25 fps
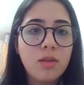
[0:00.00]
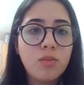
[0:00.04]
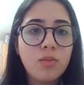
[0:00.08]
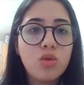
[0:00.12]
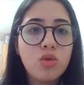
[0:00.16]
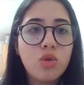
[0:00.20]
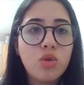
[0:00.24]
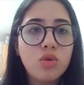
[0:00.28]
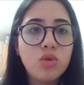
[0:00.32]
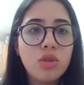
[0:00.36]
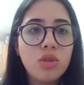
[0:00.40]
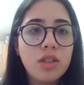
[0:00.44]

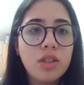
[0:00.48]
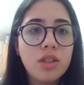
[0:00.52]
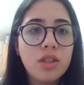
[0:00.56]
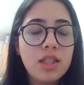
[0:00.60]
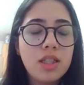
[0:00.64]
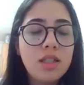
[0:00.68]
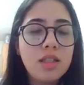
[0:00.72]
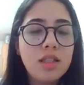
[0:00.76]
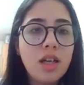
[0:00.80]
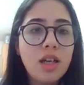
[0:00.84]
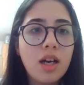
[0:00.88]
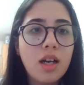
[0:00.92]
Bu konuyla
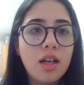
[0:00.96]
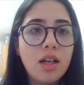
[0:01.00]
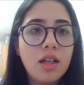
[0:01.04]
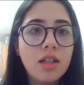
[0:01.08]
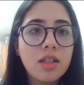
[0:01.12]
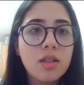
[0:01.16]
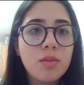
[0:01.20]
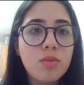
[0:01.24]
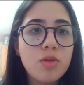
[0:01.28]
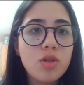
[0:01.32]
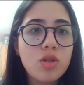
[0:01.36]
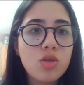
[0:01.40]
ilgili de
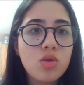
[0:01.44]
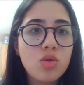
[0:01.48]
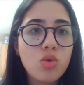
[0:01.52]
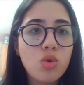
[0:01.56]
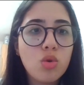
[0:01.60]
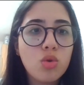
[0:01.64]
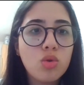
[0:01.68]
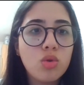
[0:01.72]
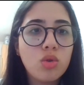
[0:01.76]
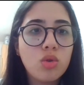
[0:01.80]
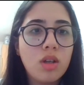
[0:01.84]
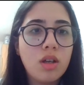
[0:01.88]
herhangi bir
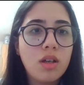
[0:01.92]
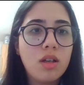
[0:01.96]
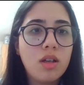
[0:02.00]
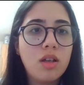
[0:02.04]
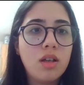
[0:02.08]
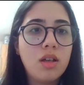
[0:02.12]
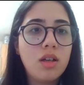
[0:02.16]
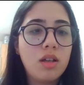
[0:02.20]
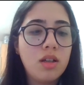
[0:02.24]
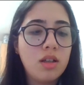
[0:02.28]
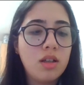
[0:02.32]
sorun e,